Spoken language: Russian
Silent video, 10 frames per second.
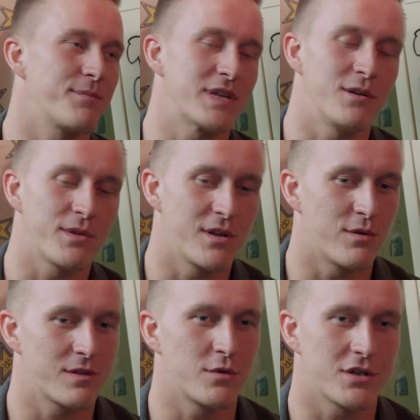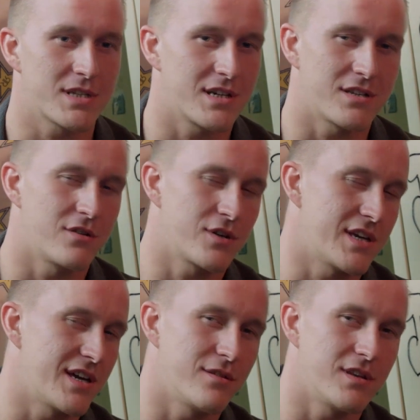абсолютно невозможно сказать, окей, я,